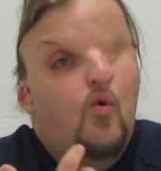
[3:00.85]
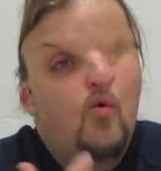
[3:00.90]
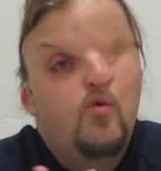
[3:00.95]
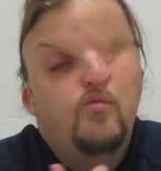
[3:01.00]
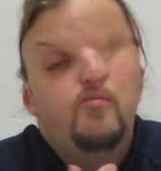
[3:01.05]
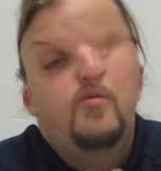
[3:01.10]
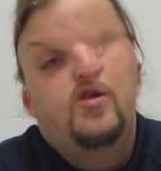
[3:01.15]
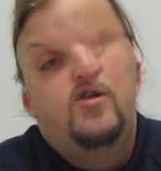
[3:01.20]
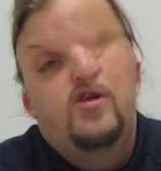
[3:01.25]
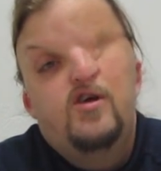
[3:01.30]

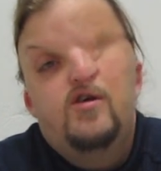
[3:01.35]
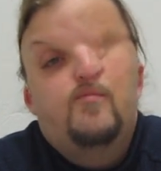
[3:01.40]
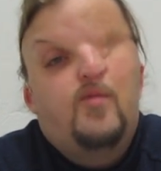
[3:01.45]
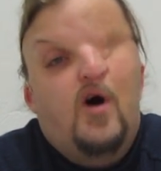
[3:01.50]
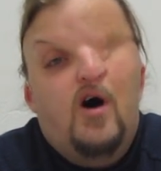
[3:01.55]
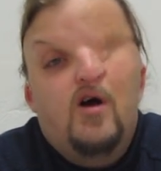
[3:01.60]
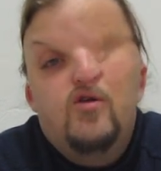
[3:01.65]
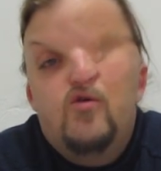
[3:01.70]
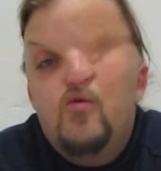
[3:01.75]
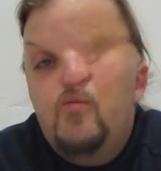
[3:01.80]

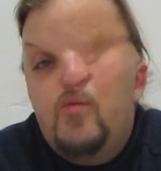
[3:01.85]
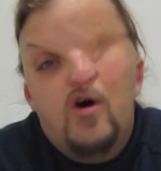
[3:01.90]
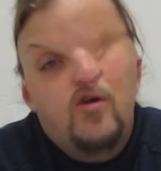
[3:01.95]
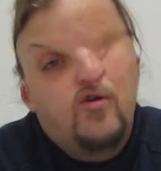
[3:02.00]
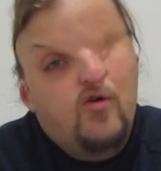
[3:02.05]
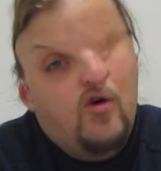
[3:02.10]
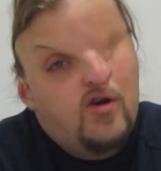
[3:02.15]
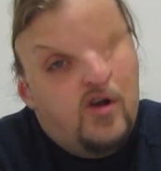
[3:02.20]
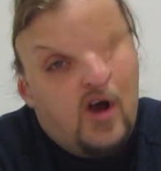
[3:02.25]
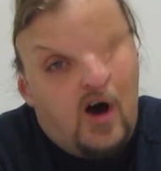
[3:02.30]
unbesiegbaren
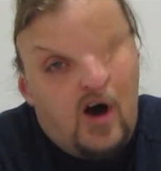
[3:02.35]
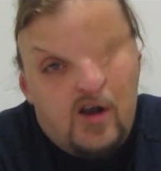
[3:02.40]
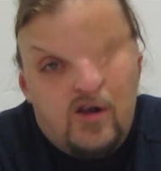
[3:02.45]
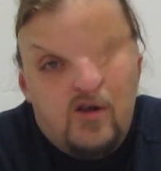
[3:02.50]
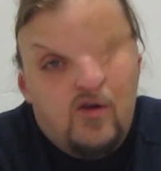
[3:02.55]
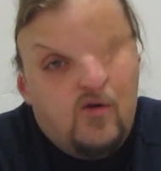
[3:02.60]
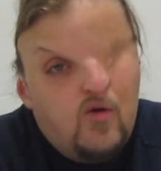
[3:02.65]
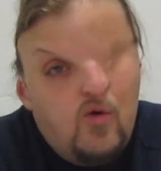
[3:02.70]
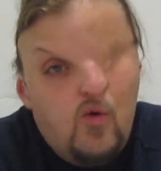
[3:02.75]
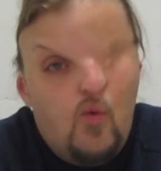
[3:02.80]

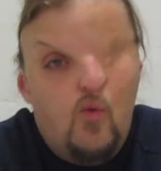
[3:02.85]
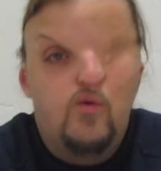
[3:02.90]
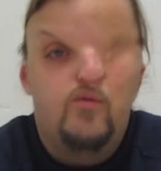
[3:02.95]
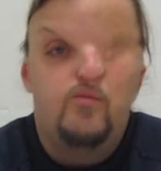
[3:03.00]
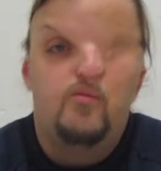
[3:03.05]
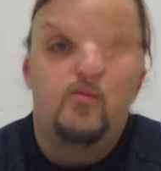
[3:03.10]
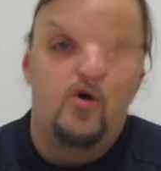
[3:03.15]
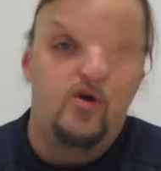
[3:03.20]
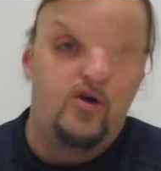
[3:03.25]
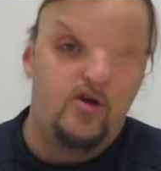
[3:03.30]
Supersoldaten
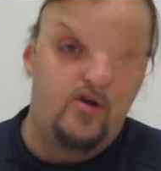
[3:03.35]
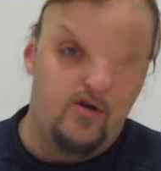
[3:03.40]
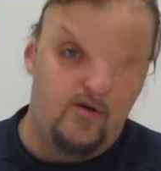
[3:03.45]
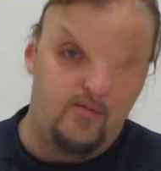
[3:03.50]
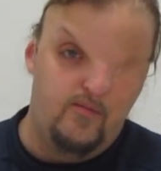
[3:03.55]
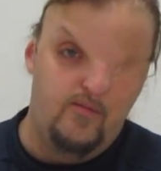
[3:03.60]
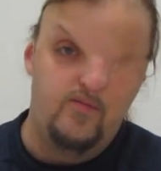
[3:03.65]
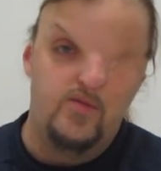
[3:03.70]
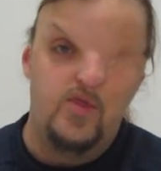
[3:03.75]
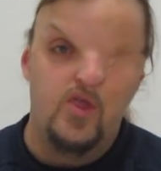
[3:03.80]
klonen
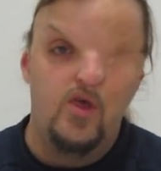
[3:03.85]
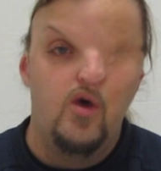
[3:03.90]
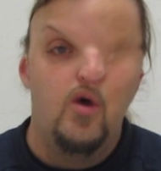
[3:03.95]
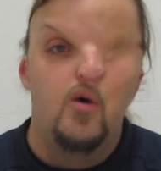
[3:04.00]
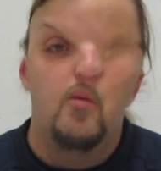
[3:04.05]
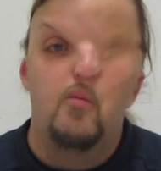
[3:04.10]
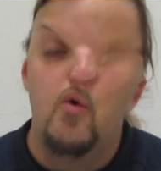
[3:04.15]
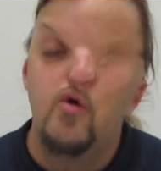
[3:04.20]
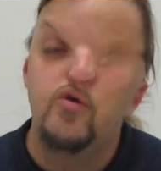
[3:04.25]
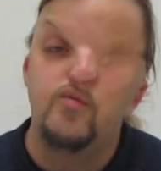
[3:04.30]
möchte,
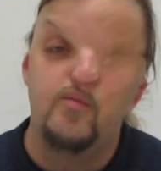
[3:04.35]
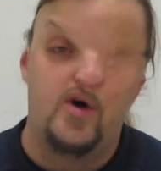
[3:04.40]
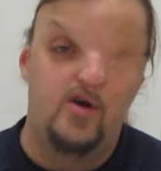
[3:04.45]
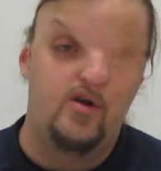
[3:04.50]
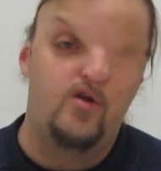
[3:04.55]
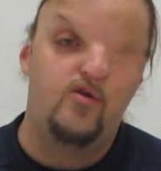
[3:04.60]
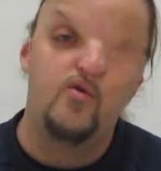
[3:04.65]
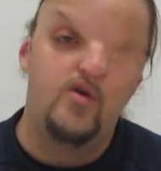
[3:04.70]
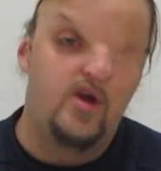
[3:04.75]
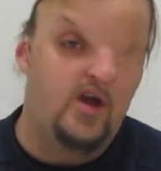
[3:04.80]
muss
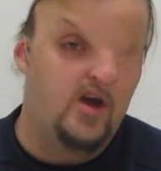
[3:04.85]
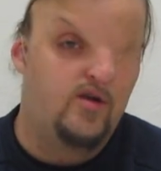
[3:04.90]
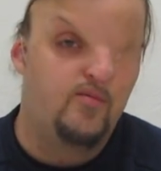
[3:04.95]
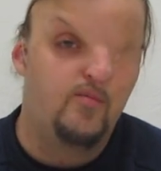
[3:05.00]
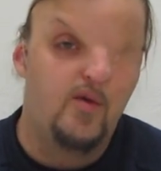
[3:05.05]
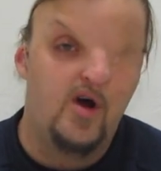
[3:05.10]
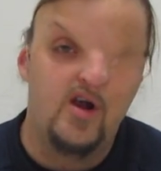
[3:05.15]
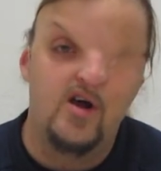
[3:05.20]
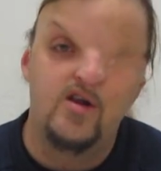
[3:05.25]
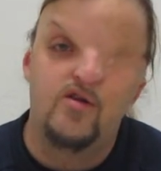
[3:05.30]
man zuerst
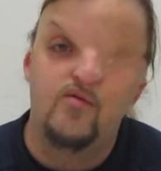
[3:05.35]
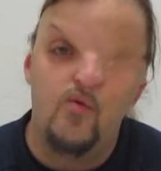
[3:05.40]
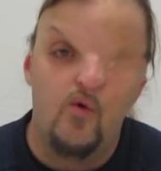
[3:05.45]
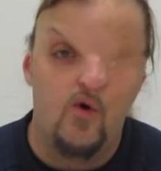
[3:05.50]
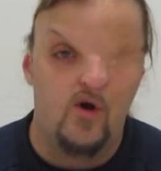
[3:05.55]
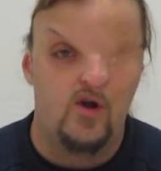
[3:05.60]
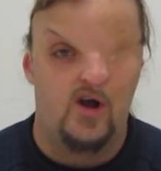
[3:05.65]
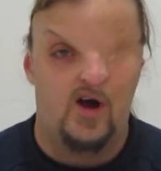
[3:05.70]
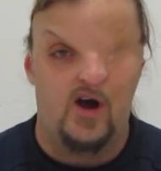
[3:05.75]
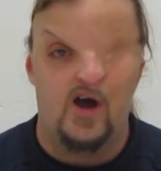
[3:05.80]
mal als
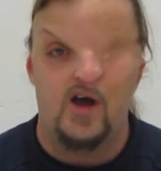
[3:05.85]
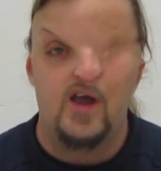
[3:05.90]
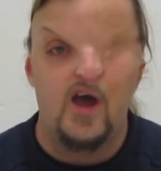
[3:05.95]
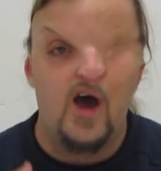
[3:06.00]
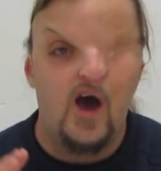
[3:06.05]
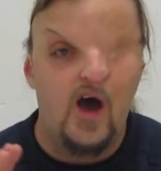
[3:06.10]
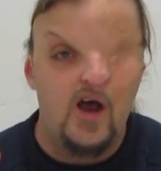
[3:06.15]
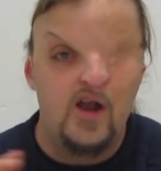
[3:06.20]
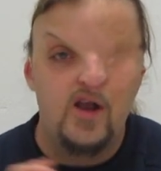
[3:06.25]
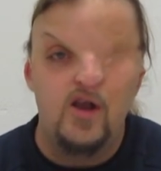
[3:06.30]

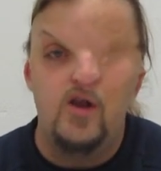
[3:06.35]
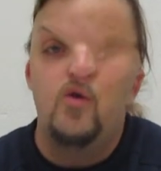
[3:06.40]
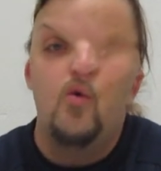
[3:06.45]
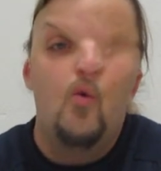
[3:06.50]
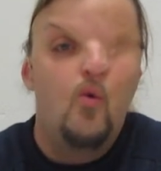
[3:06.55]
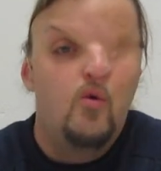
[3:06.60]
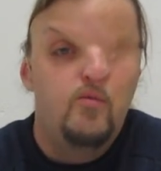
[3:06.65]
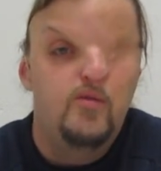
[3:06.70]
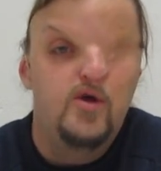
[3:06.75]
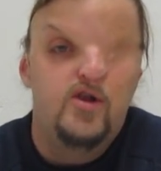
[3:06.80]
Vorlage einen
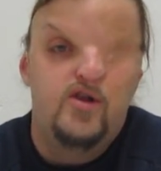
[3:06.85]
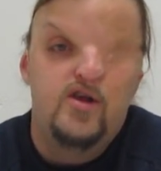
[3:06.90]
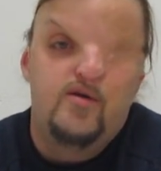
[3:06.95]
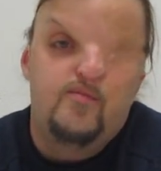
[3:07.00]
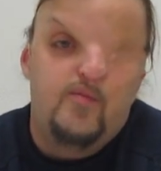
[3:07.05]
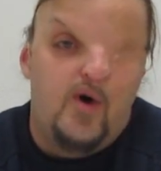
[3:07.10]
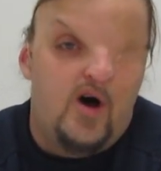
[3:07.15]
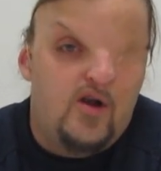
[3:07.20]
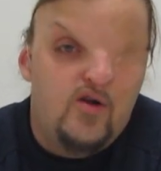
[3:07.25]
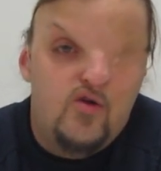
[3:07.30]

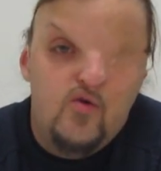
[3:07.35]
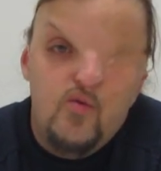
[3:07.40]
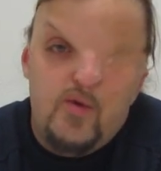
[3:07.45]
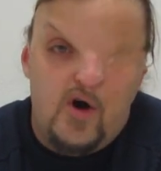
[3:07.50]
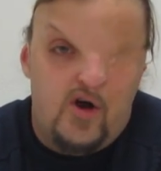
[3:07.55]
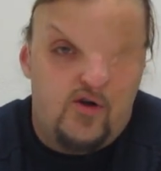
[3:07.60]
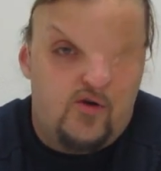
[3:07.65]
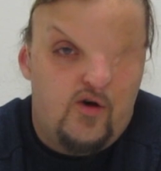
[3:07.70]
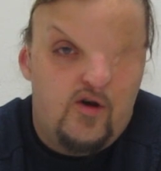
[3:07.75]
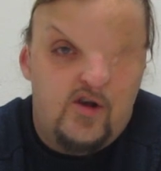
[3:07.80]
unbesiegbaren
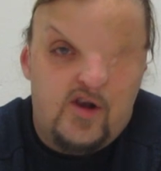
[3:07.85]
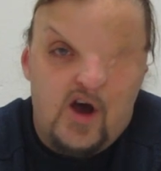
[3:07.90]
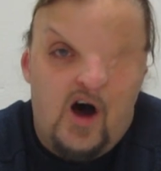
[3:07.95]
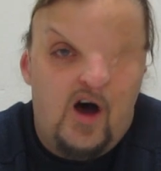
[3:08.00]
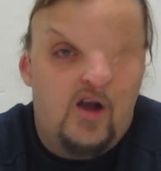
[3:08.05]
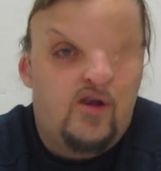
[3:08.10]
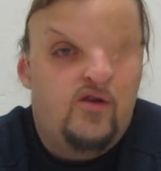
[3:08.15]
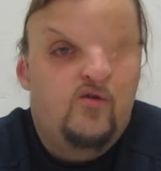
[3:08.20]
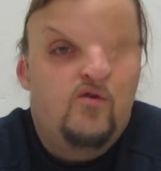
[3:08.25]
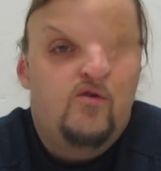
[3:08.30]

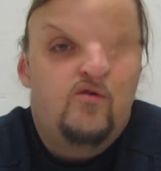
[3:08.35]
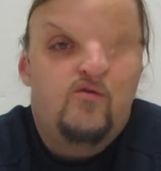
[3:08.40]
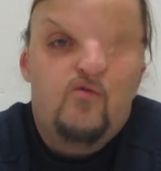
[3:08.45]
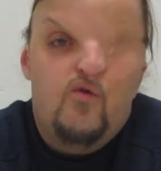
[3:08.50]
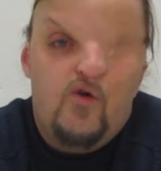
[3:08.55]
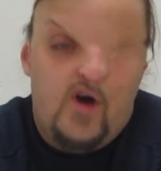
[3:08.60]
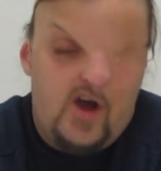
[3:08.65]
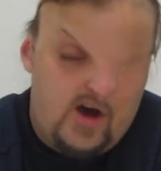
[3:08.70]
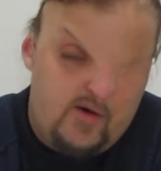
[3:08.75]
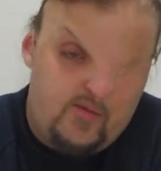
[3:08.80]
Supersoldaten
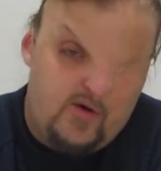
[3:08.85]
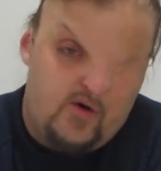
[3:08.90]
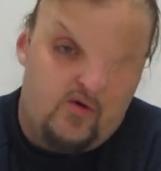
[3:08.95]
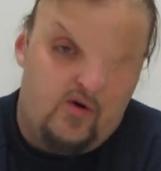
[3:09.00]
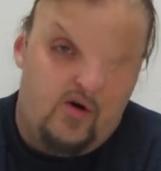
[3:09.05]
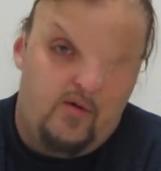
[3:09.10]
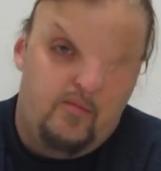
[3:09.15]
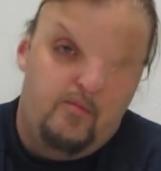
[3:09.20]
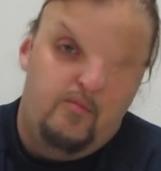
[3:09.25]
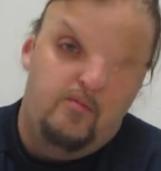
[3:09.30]
irgendwo
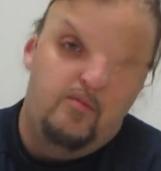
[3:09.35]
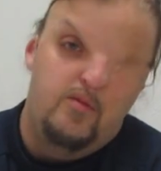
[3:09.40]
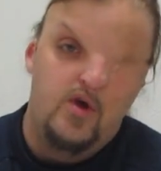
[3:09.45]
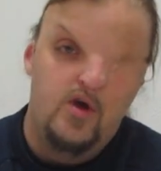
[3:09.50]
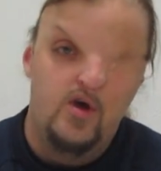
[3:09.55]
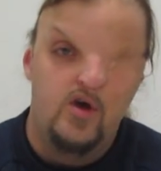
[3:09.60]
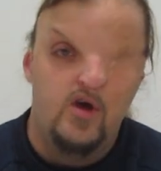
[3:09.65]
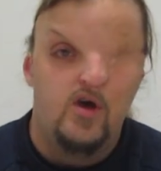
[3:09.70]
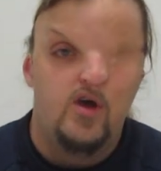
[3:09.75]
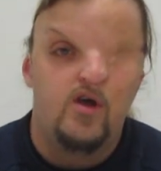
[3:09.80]
herbekommen.
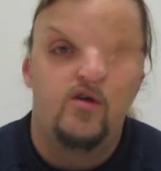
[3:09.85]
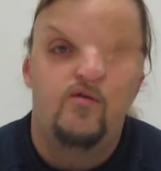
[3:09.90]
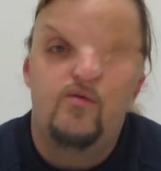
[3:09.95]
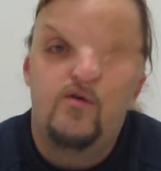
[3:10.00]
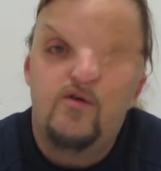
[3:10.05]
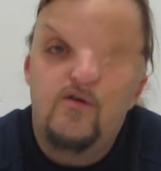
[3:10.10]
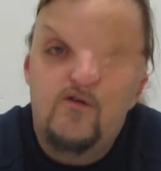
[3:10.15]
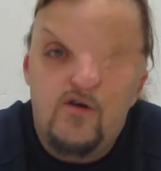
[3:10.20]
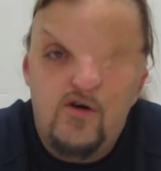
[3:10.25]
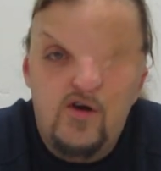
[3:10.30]
Ich
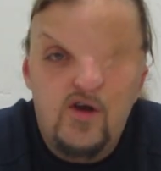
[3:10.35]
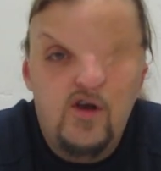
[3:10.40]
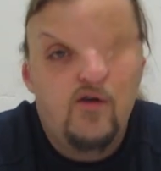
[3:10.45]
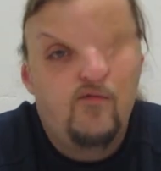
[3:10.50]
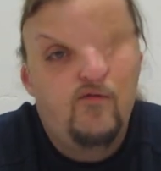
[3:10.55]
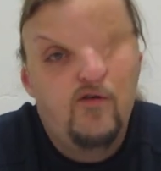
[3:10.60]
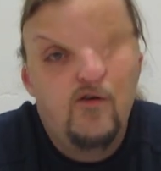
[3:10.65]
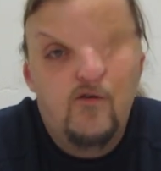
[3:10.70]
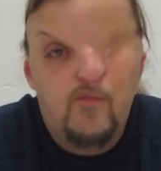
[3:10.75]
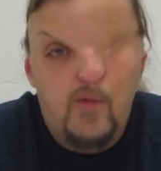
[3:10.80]
wünsche euch
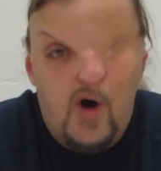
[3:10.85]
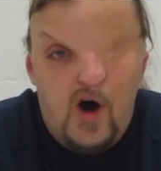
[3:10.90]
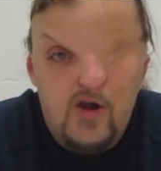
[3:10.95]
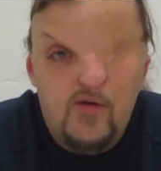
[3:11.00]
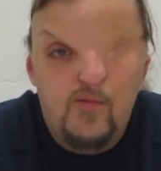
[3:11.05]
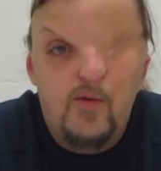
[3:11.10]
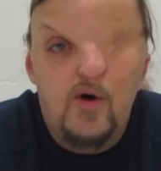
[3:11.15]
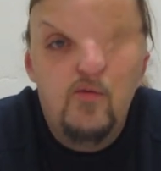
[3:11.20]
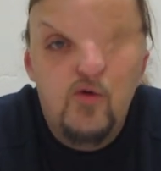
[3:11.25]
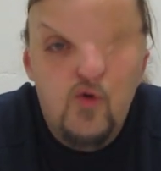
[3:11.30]
viel
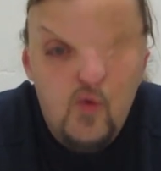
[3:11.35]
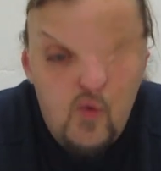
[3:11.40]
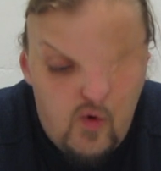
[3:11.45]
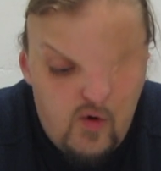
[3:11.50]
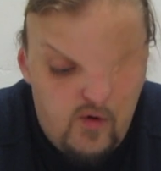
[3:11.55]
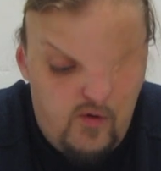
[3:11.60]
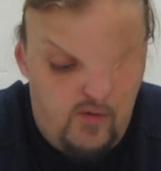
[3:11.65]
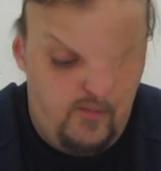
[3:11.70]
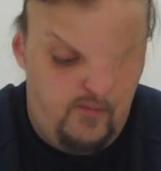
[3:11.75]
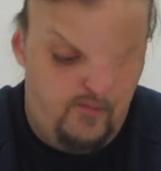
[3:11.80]
Spaß beim
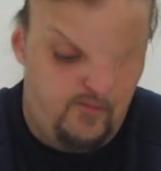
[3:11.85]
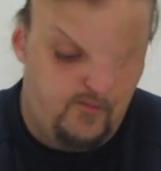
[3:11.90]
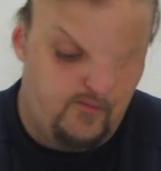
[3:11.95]
Suchen.